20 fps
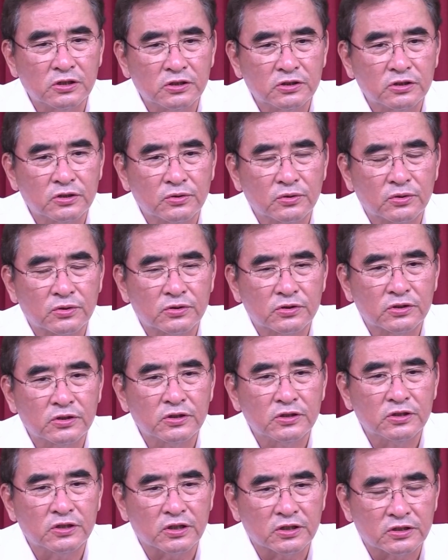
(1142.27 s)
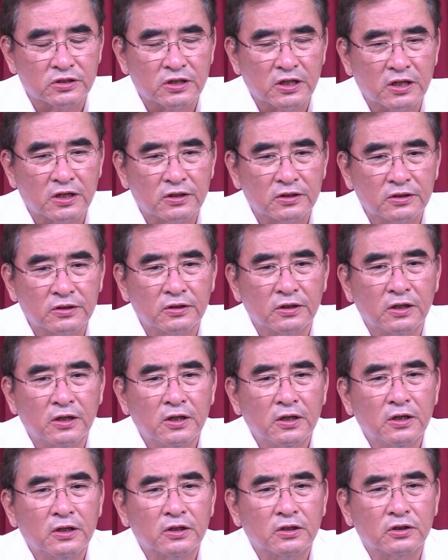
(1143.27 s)
의식으로서 역사는
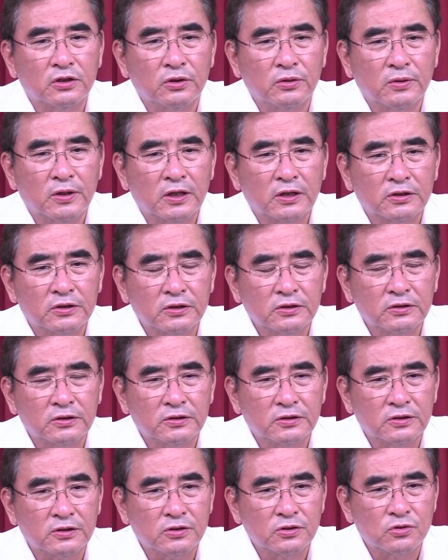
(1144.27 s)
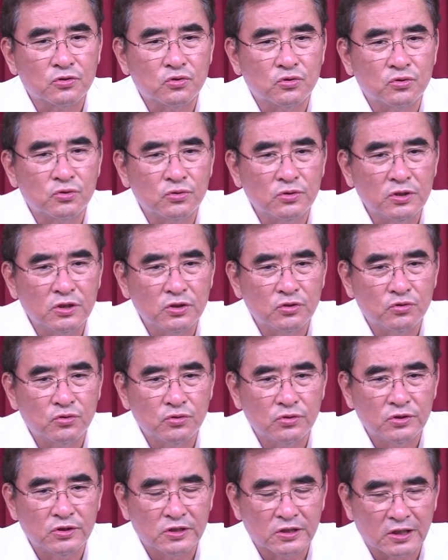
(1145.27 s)
그와 같은 어떤
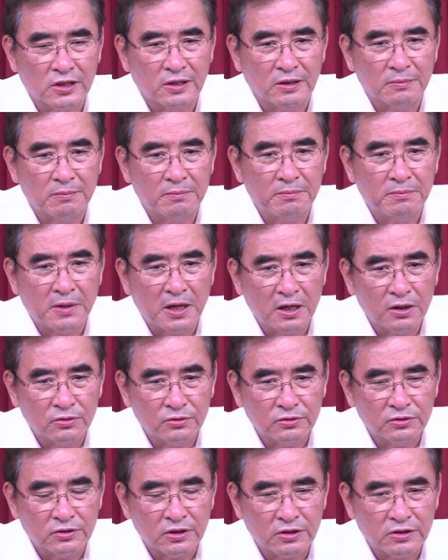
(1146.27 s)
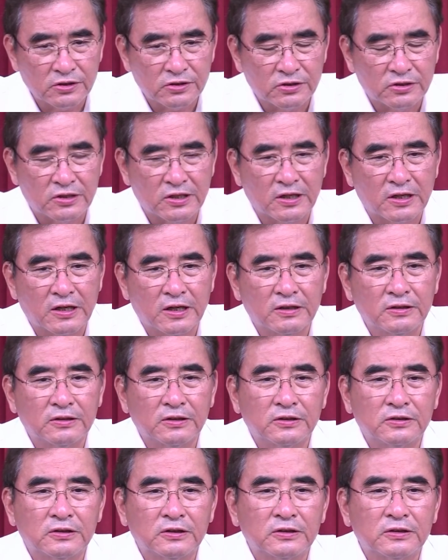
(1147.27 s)
주의주의적인 발론타리스틱한
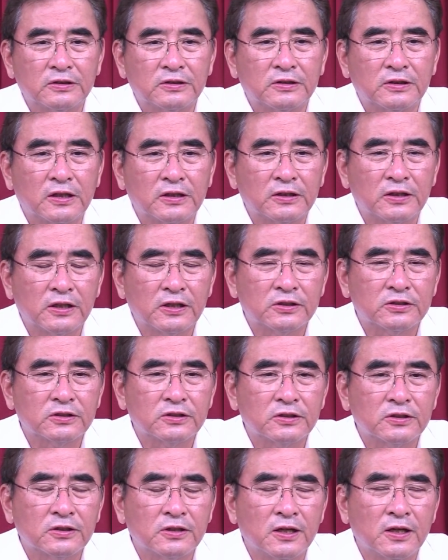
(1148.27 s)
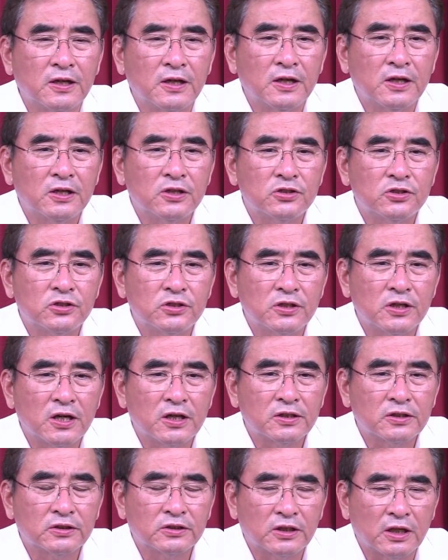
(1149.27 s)
어떤 그러한 해석을
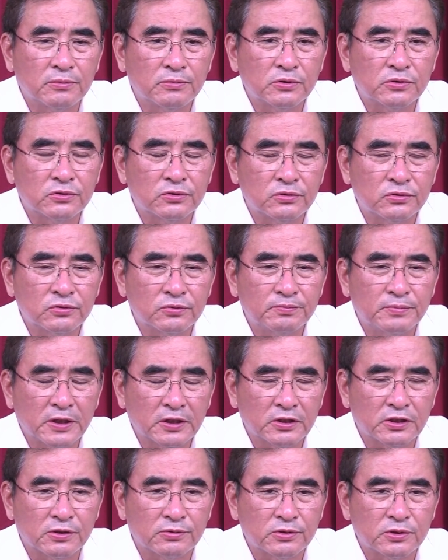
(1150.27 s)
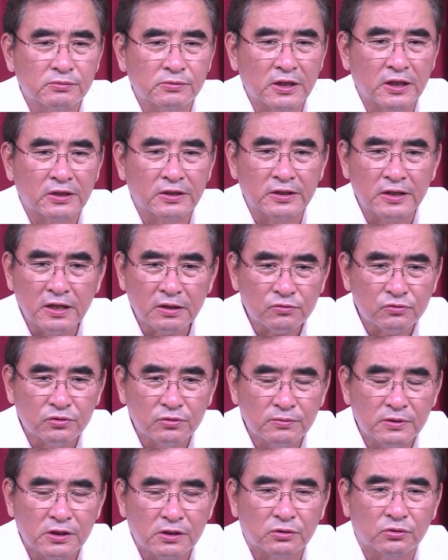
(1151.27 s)
취향을 담을 수밖에 없습니다. 그래야
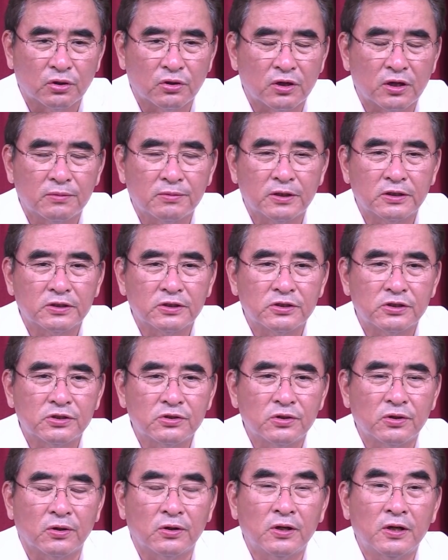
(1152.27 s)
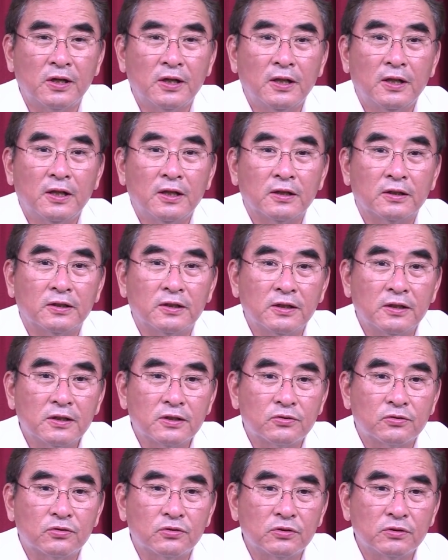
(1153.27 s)
국민을 통합하는 것이죠.
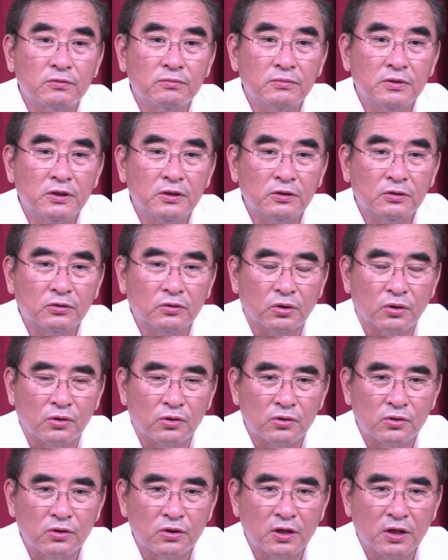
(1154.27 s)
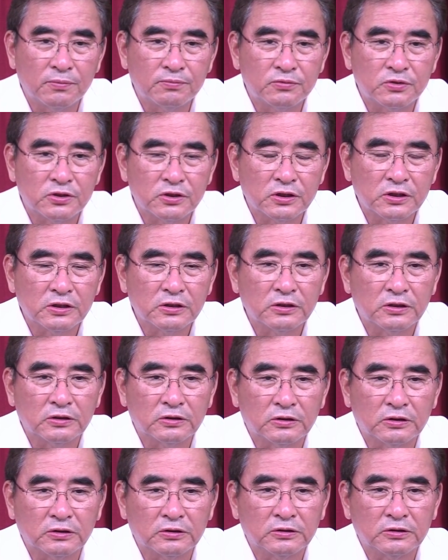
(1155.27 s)
그 국민 통합적인
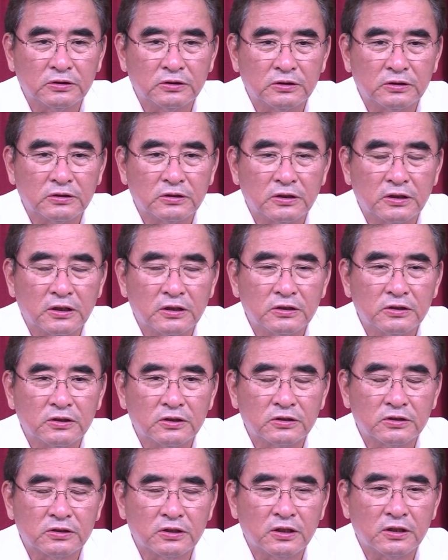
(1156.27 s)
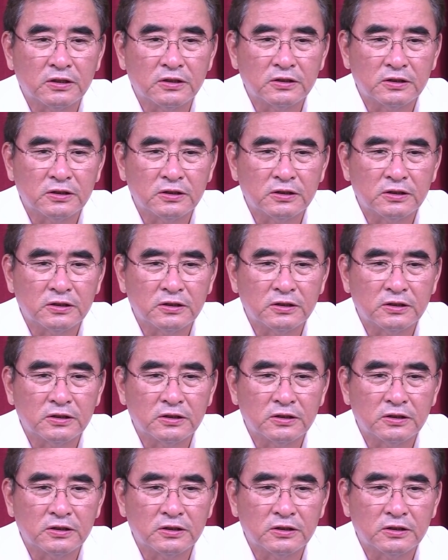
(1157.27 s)
어떤 그러한 역사